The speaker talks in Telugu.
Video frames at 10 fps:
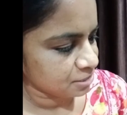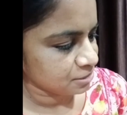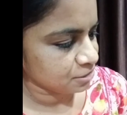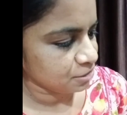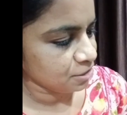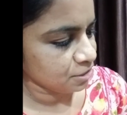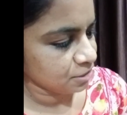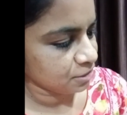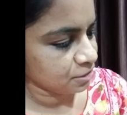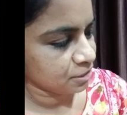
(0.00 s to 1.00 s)
సో
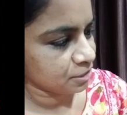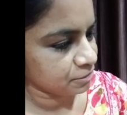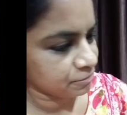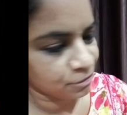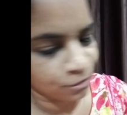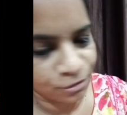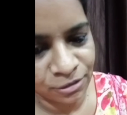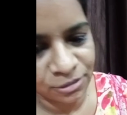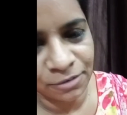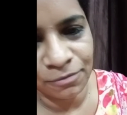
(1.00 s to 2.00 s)

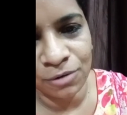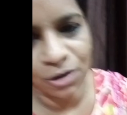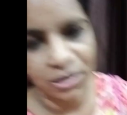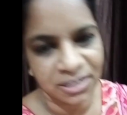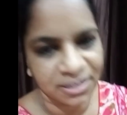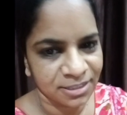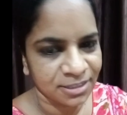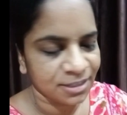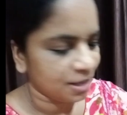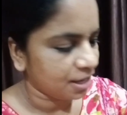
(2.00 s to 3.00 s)
కొంచెం వాటర్
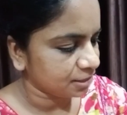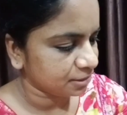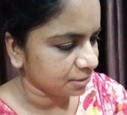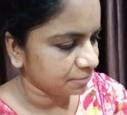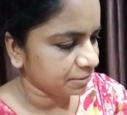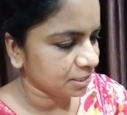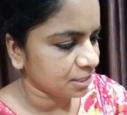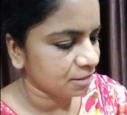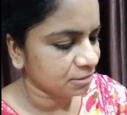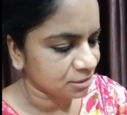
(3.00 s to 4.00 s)
అంతే వీటికి
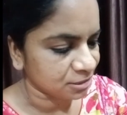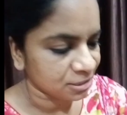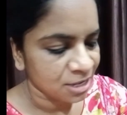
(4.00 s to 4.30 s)
కావాల్సింది